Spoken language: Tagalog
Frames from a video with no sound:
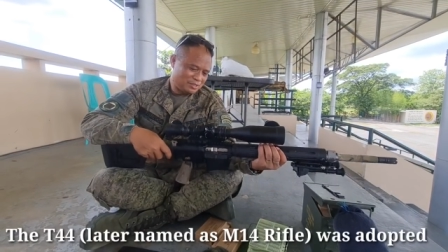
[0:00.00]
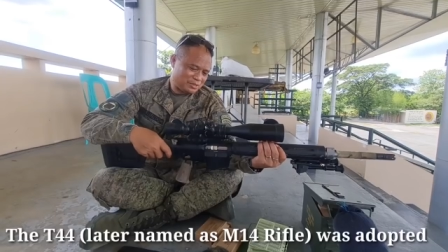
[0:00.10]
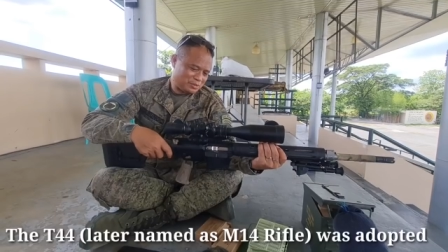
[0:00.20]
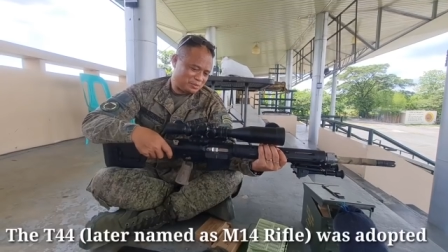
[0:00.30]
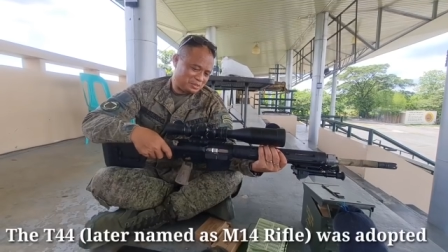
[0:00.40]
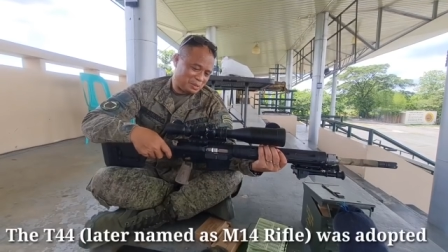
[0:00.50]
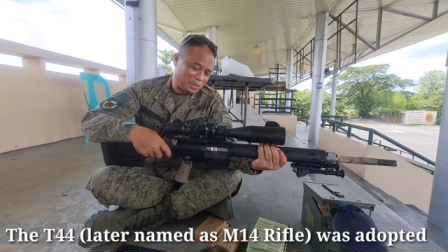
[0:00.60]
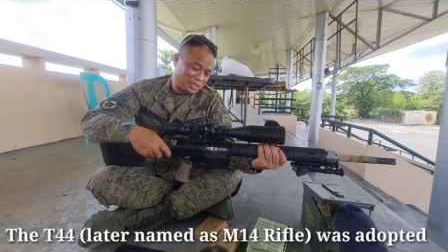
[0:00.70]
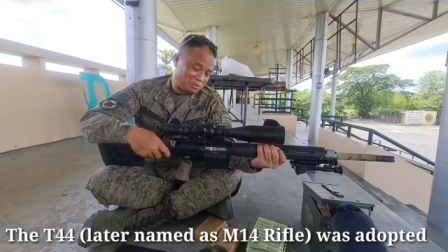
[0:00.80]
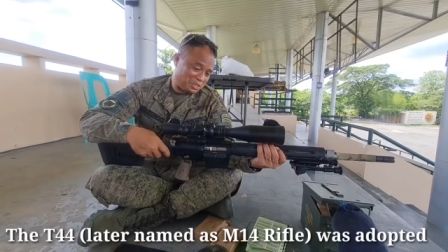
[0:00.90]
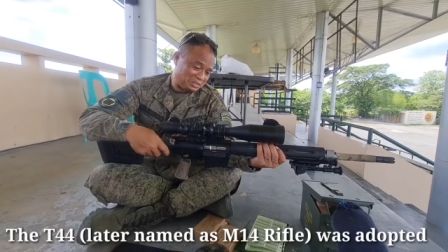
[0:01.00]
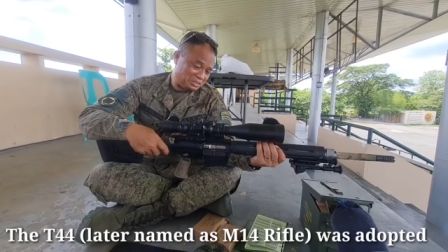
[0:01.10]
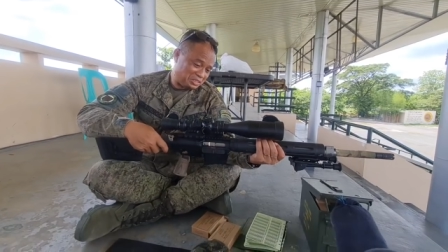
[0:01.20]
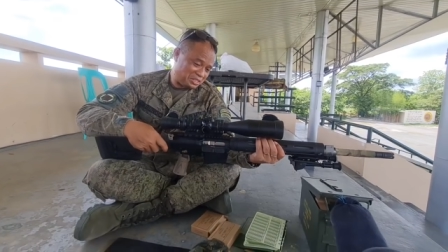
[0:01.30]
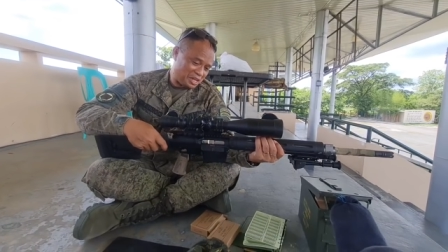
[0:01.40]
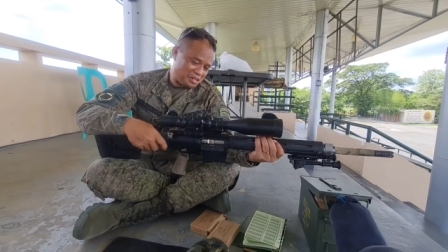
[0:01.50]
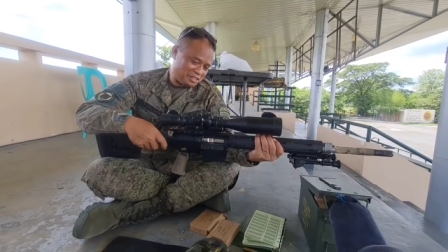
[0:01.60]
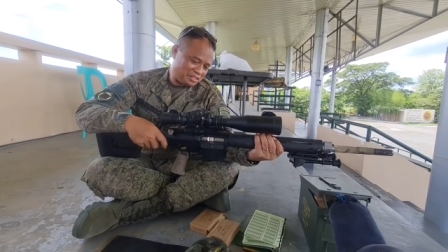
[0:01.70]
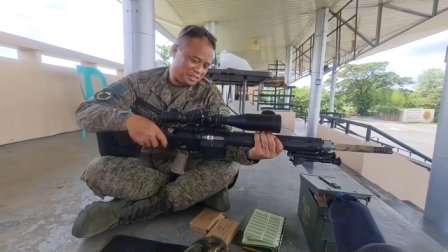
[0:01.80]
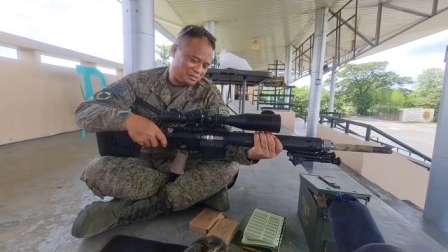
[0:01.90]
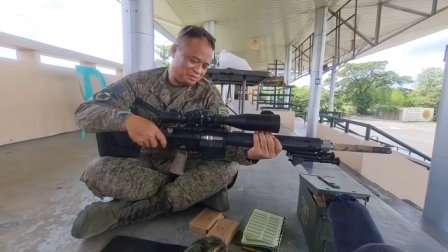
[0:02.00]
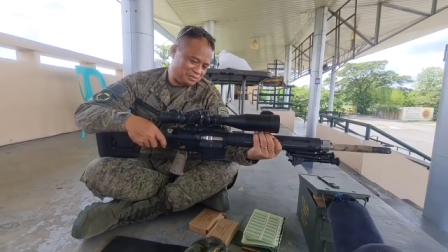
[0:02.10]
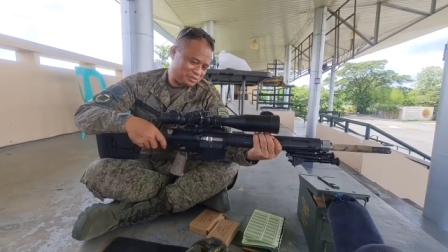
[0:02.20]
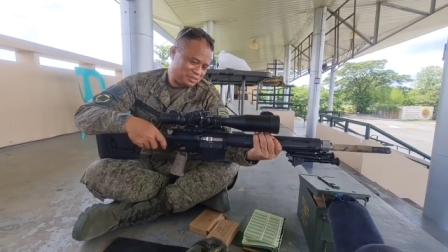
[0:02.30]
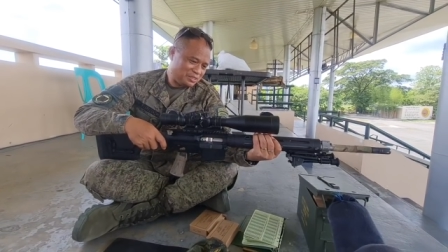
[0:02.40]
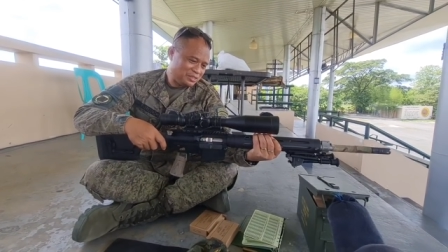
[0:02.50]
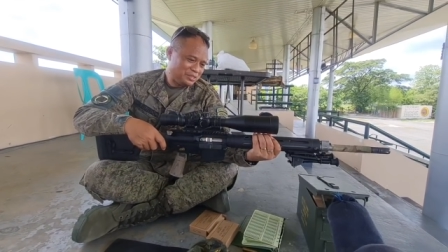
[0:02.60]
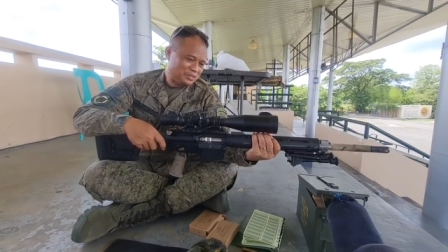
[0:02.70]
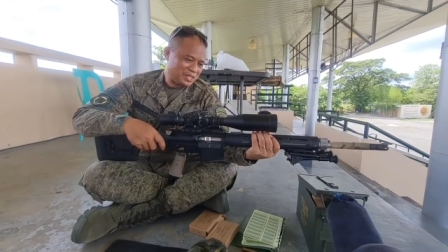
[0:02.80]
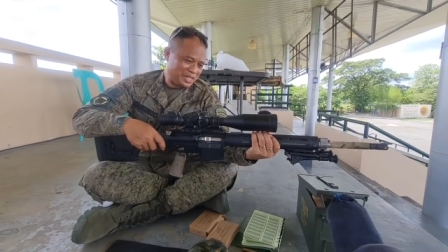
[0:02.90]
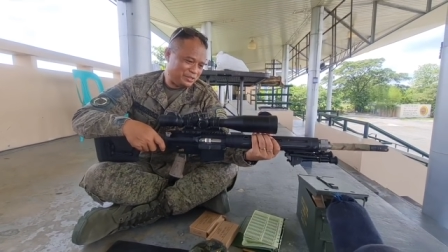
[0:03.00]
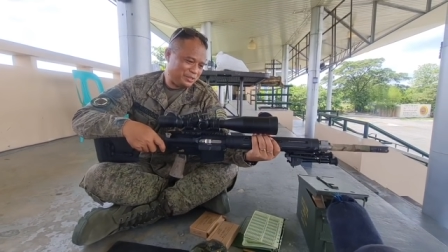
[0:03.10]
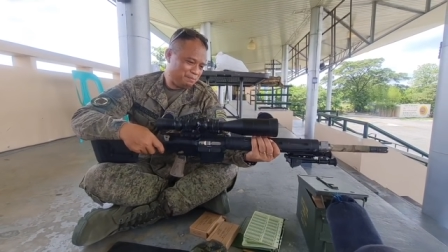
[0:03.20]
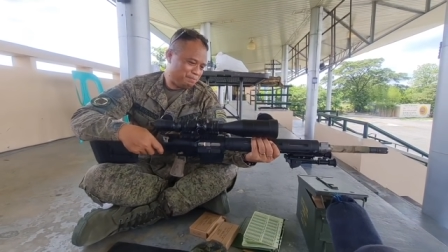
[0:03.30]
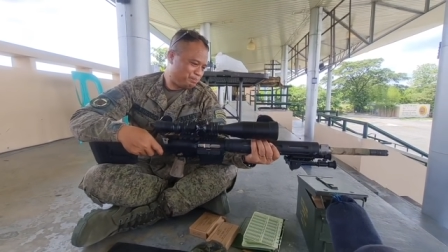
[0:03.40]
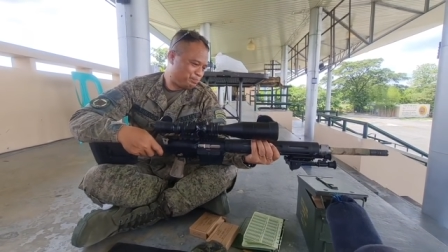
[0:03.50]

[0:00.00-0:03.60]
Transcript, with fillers: So, napag-iwanan si AR-10. O, ngayon,